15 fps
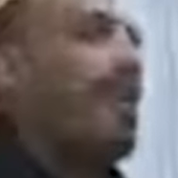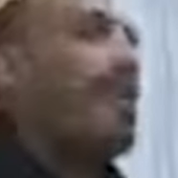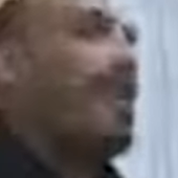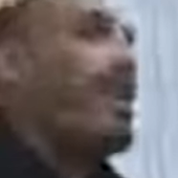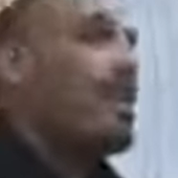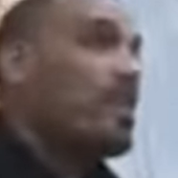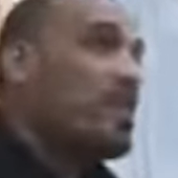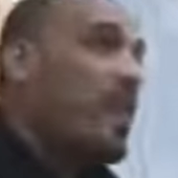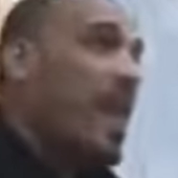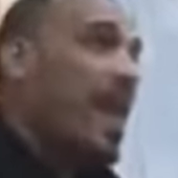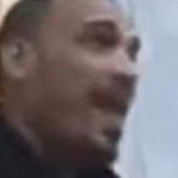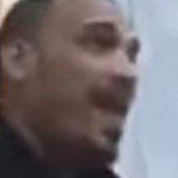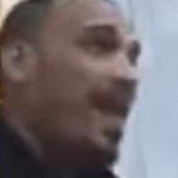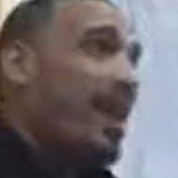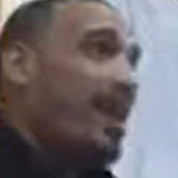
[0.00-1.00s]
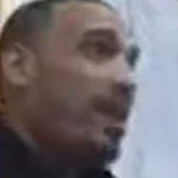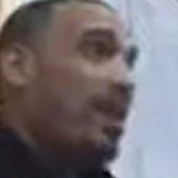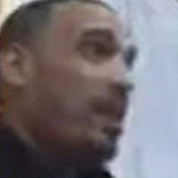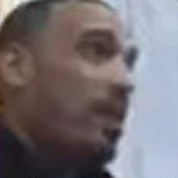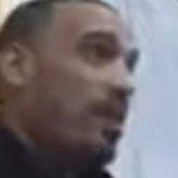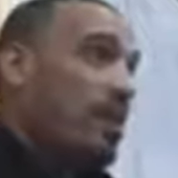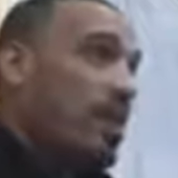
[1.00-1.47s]
الناقص بقى
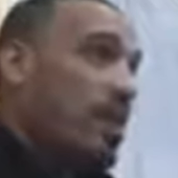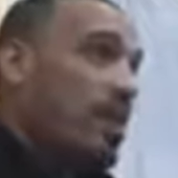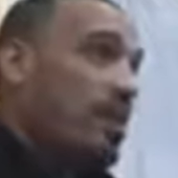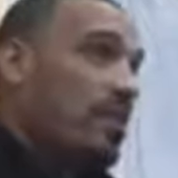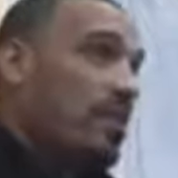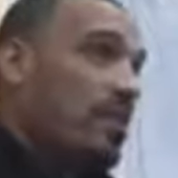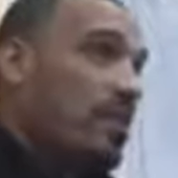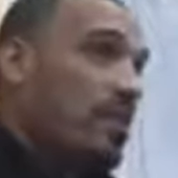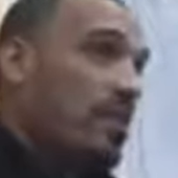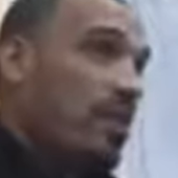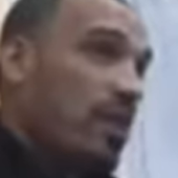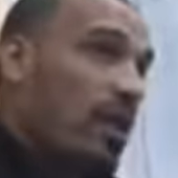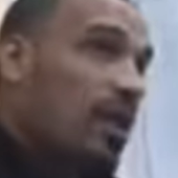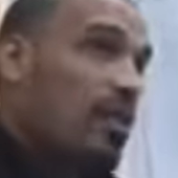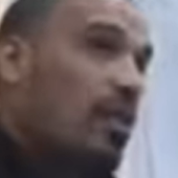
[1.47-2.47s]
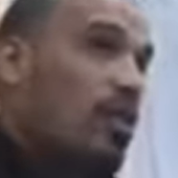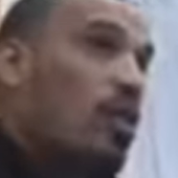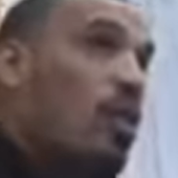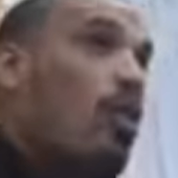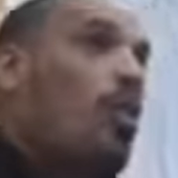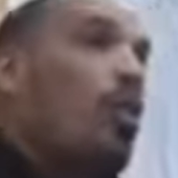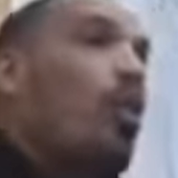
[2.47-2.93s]
الناقص الناقص
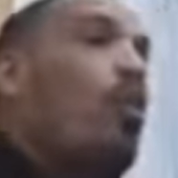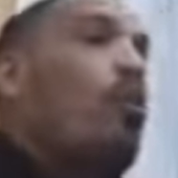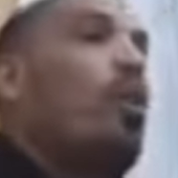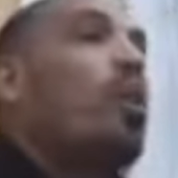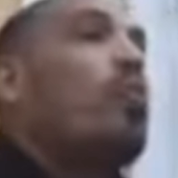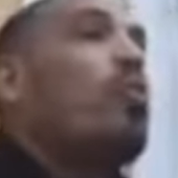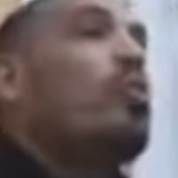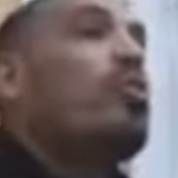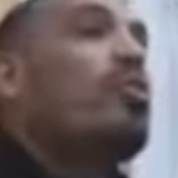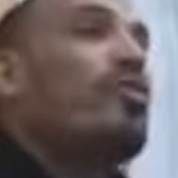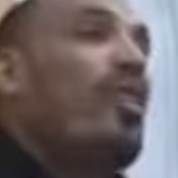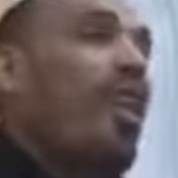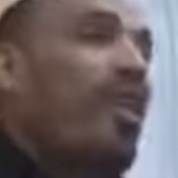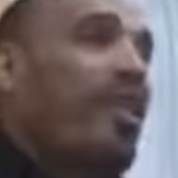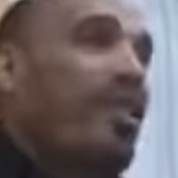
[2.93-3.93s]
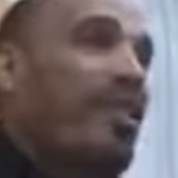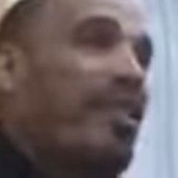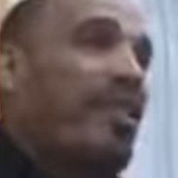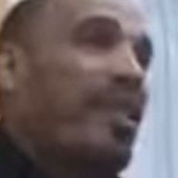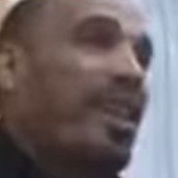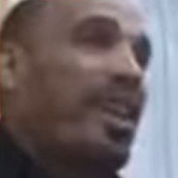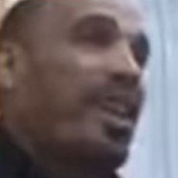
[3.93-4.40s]
هو المضطر
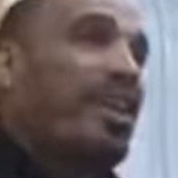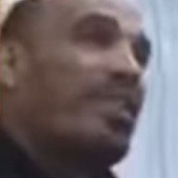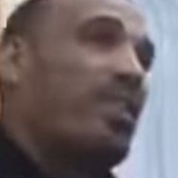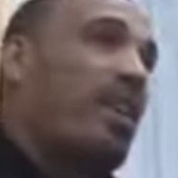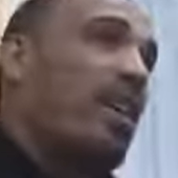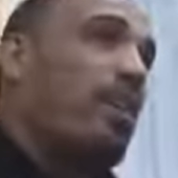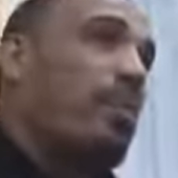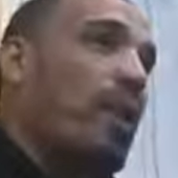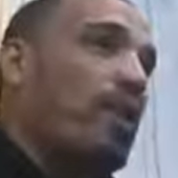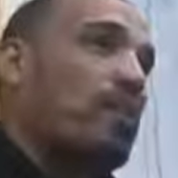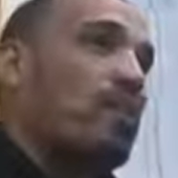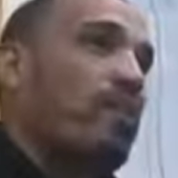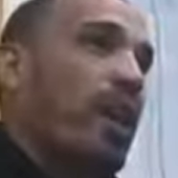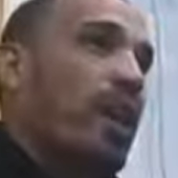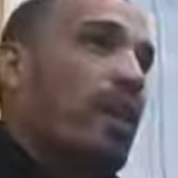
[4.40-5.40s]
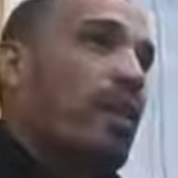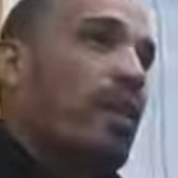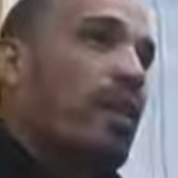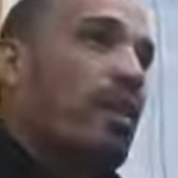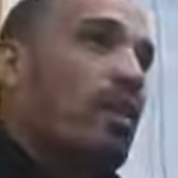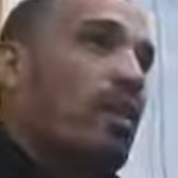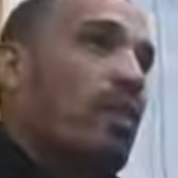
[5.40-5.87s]
الى اظهار المحذوف ده
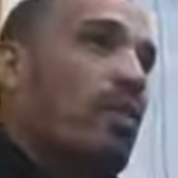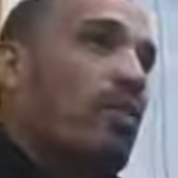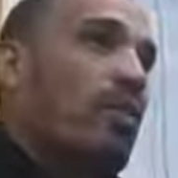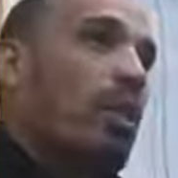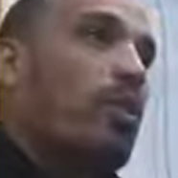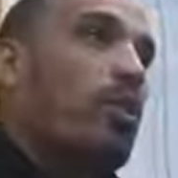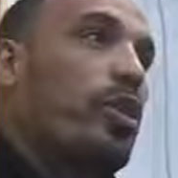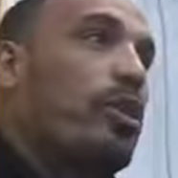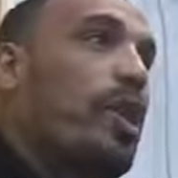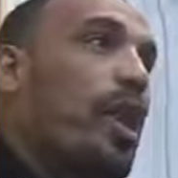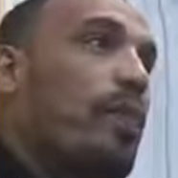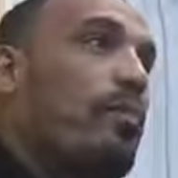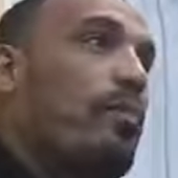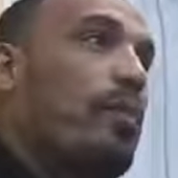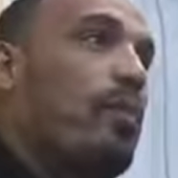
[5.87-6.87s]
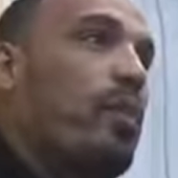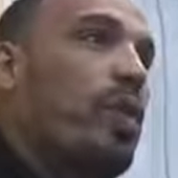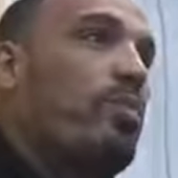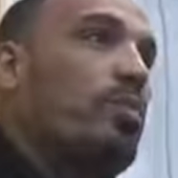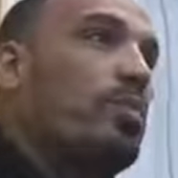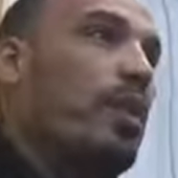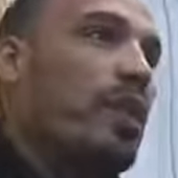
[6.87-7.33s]
طب والتام هو
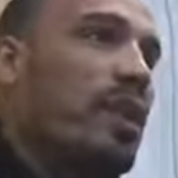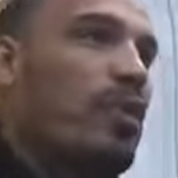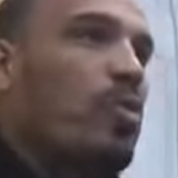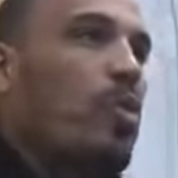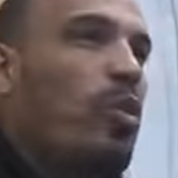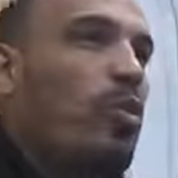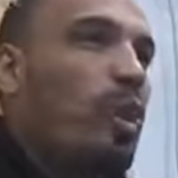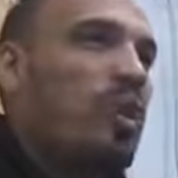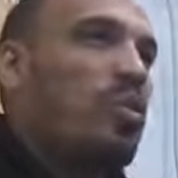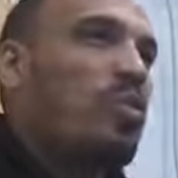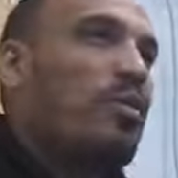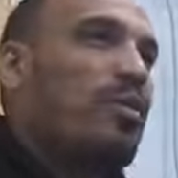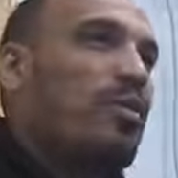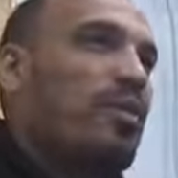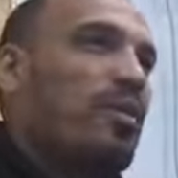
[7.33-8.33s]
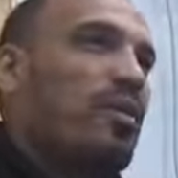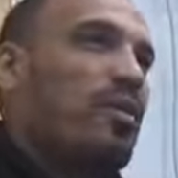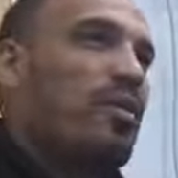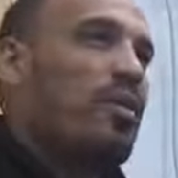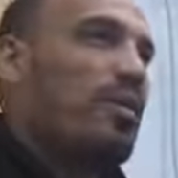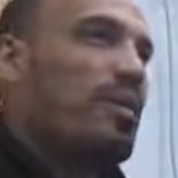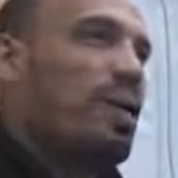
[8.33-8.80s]
اللي مش محتاج ظهور المحذوف
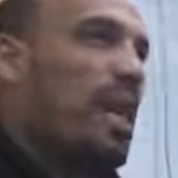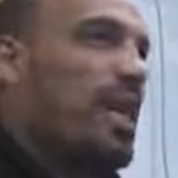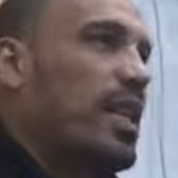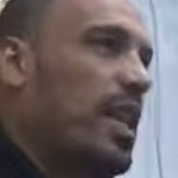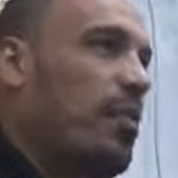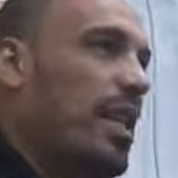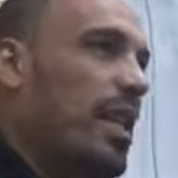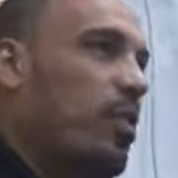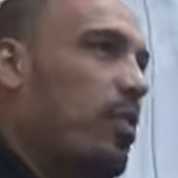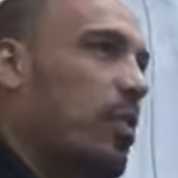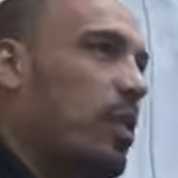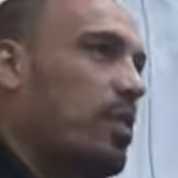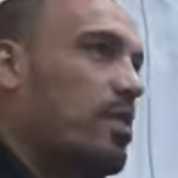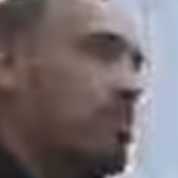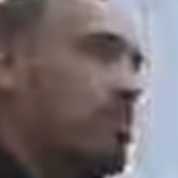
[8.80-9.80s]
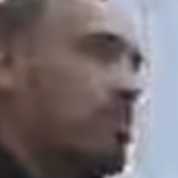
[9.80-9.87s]
ادى المعنى وخلاص